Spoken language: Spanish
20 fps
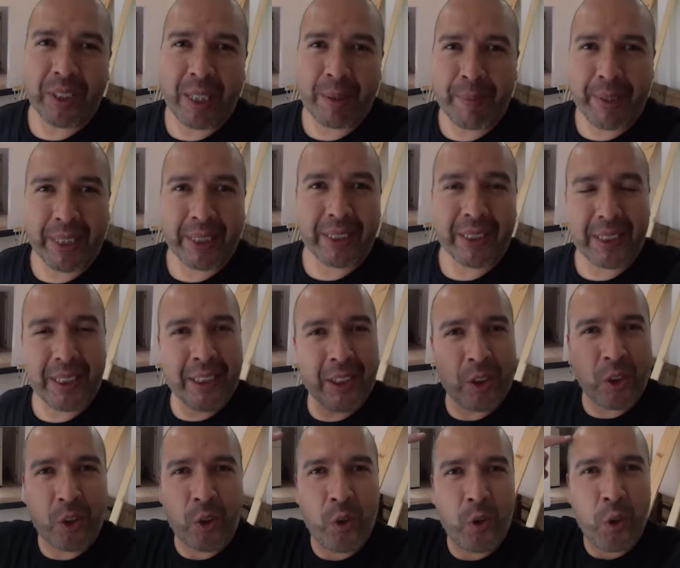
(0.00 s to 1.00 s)
día más y
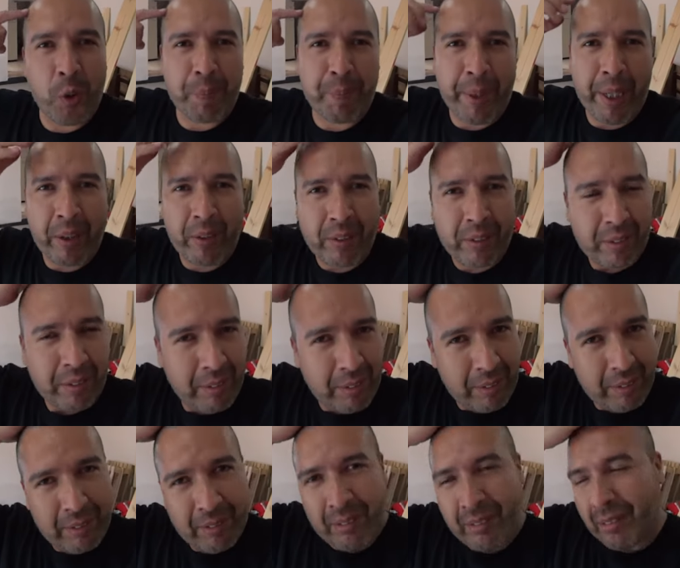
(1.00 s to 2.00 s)
yo con Luke Pelón,
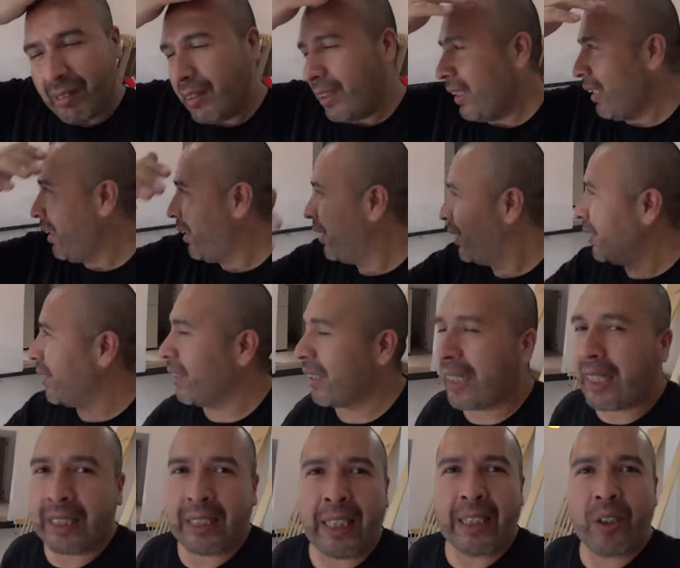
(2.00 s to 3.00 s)

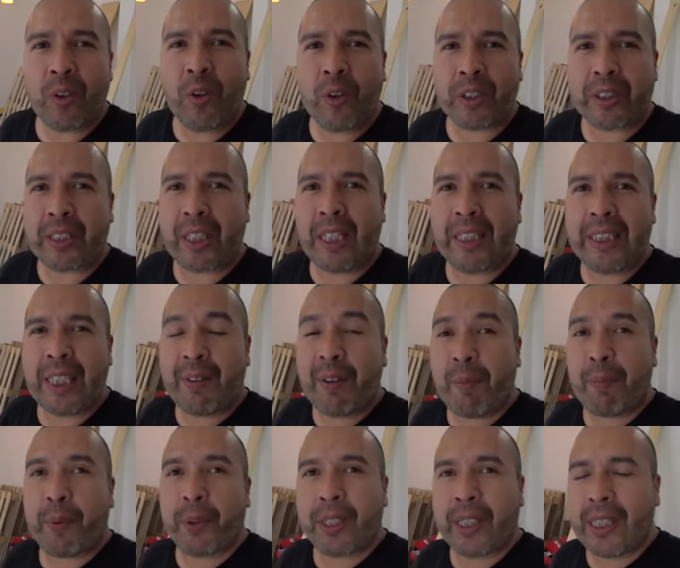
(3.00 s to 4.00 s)
que tanto lo
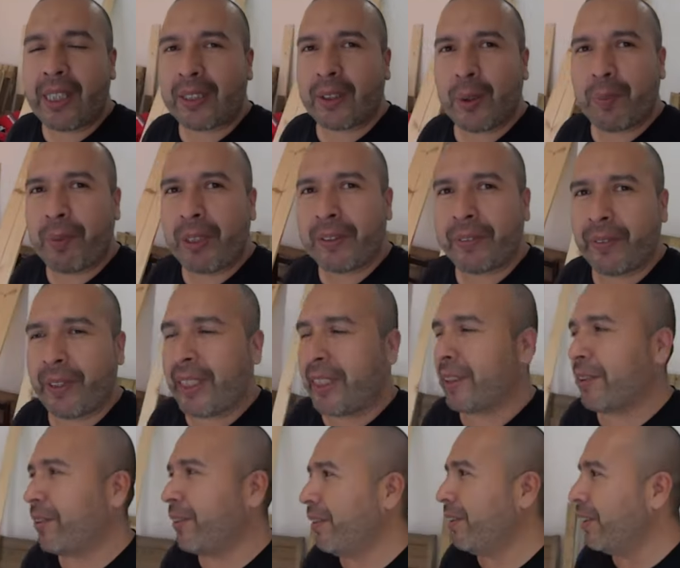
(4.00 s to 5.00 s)
extrañaba porque ya estoy más
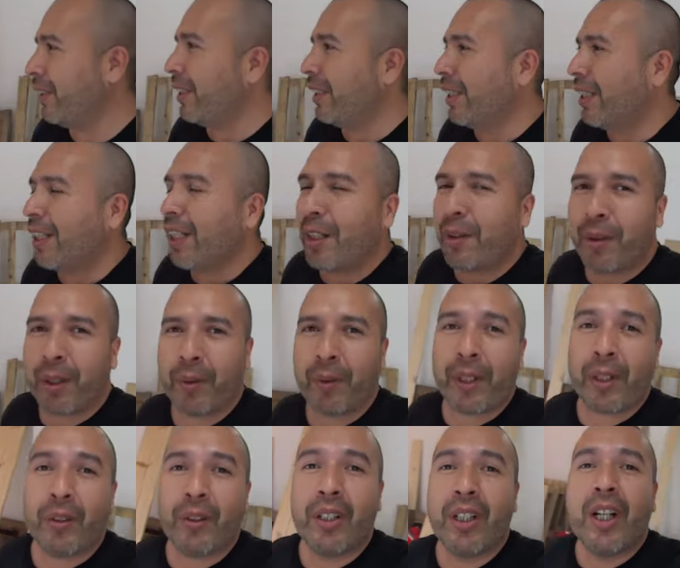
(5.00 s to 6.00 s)
fresco. Pero
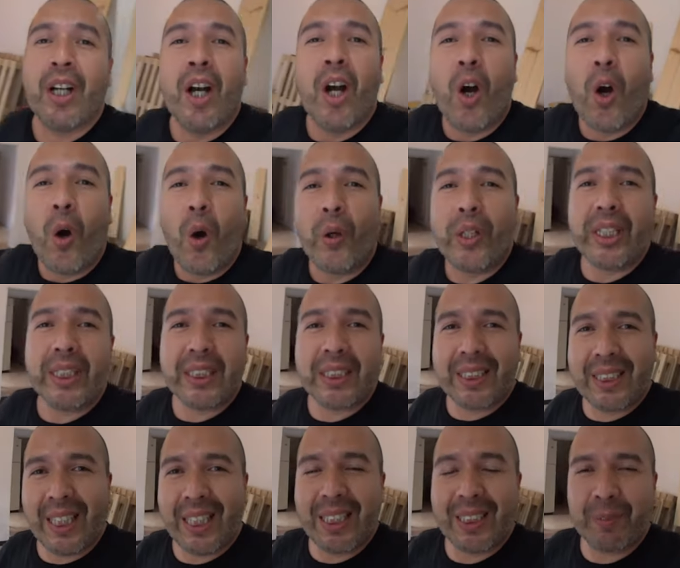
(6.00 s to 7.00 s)
bueno, hoy
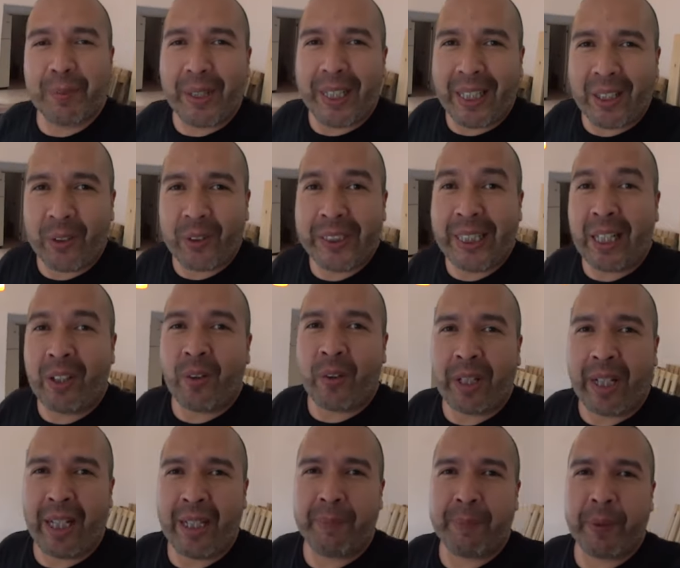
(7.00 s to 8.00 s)
está despejado ya el
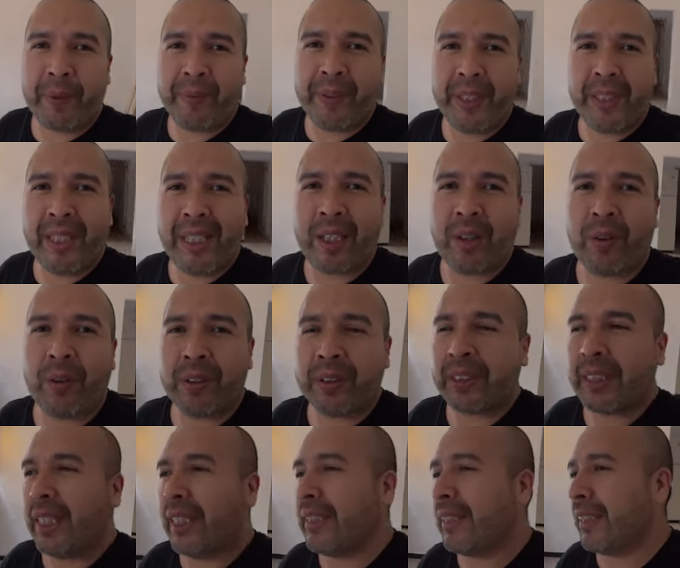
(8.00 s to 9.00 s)
local por fin de
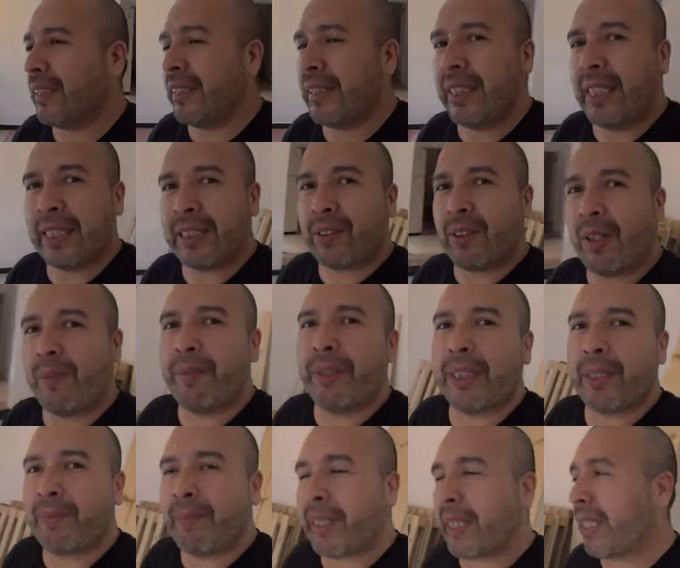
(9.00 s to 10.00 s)
cosas, ya
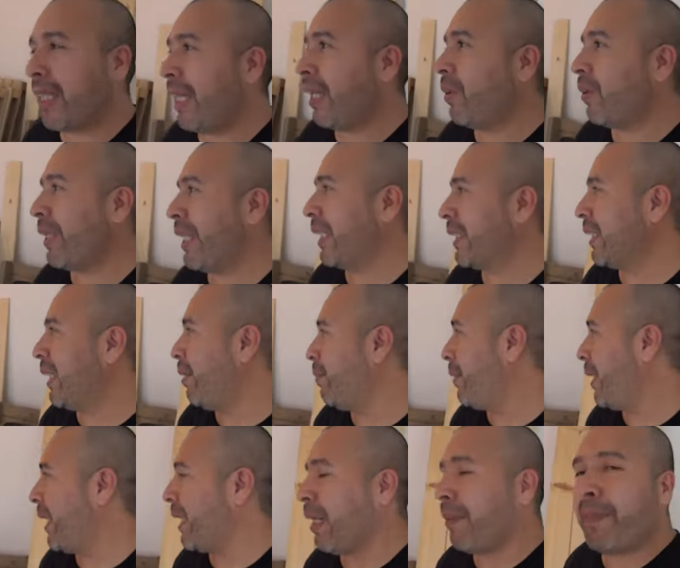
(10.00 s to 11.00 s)
solamente me queda lo que es la
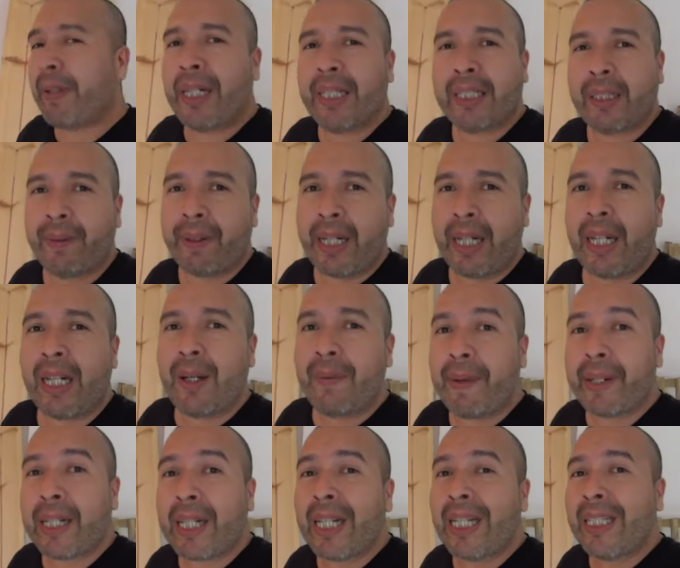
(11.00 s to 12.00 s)
madera para trabajar la
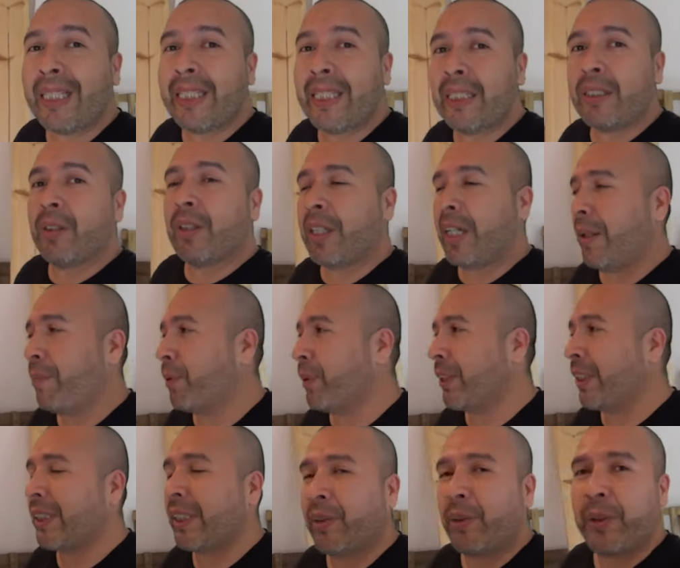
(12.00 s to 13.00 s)
barra y es lo que vamos
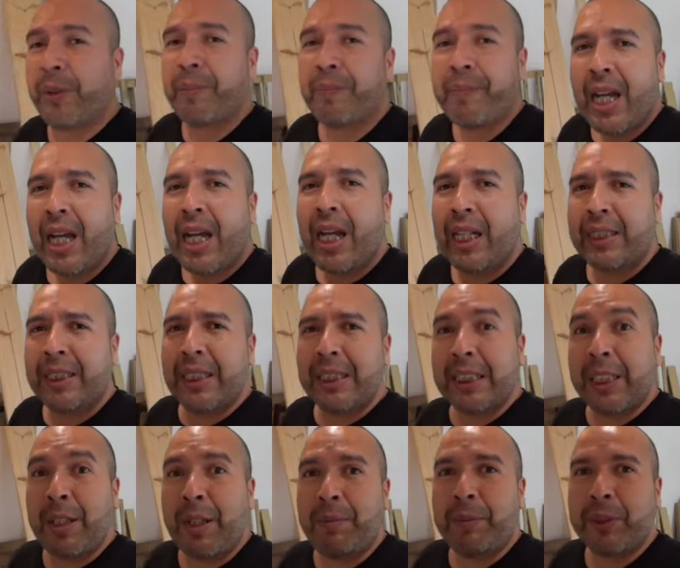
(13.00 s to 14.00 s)
a hacer hoy. Así es
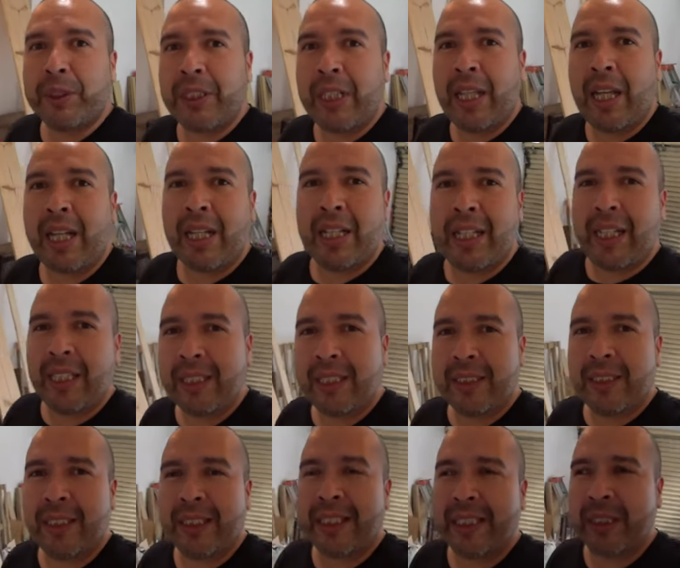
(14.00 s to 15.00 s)
que vamos a darle
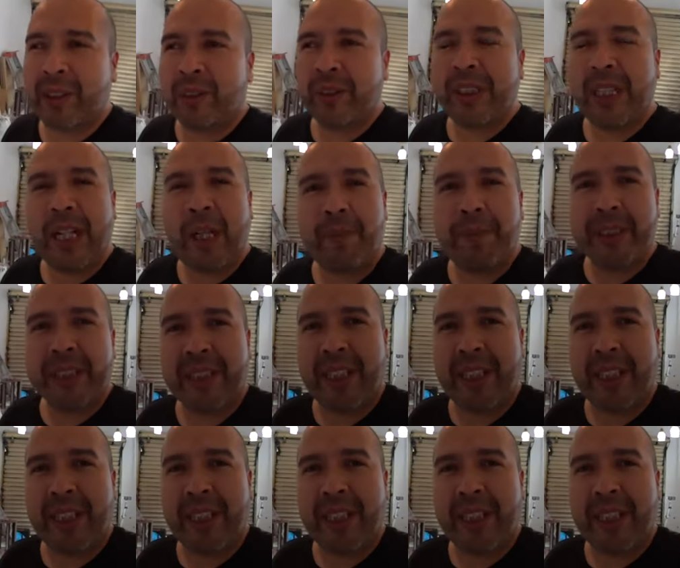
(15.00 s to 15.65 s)
antes de que se nos haga más